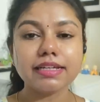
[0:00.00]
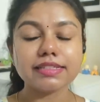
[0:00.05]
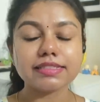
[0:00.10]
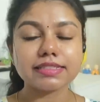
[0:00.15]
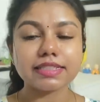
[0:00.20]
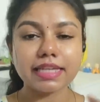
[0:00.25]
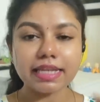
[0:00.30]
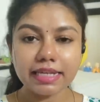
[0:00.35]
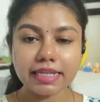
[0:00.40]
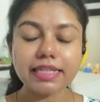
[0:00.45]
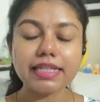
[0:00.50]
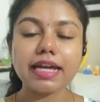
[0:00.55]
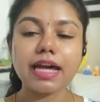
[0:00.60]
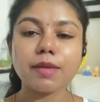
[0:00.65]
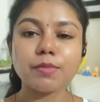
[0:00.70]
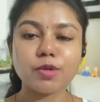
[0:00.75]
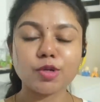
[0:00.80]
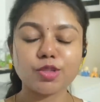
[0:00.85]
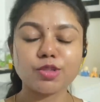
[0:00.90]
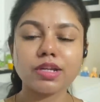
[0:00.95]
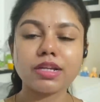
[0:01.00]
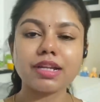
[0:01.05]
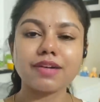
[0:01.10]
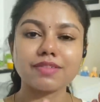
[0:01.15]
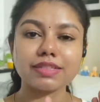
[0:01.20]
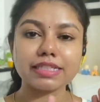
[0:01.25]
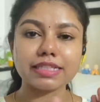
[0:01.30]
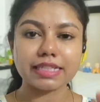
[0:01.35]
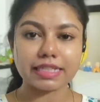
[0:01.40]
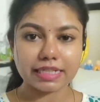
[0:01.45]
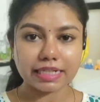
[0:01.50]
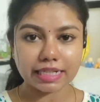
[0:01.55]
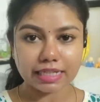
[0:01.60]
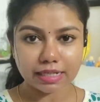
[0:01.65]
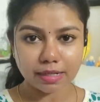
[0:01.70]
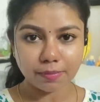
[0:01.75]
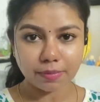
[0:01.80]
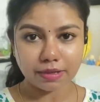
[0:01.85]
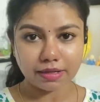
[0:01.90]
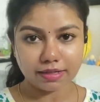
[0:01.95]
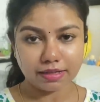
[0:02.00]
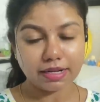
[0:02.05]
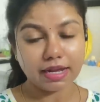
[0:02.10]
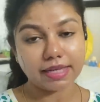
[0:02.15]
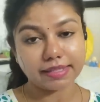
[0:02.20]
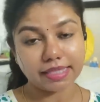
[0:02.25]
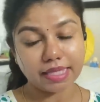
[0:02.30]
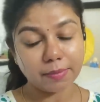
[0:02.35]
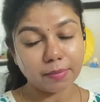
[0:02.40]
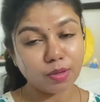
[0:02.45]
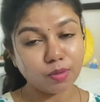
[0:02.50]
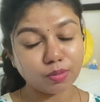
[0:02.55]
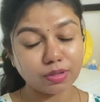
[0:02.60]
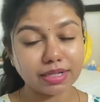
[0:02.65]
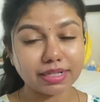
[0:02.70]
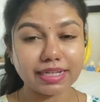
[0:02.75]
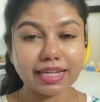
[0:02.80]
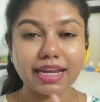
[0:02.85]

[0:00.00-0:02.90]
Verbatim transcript: ஸ்கின் கேர் மட்டும் தான் நான் வந்து ரெகுலராக பண்ணுறேன் அதையுமே உங்ககிட்ட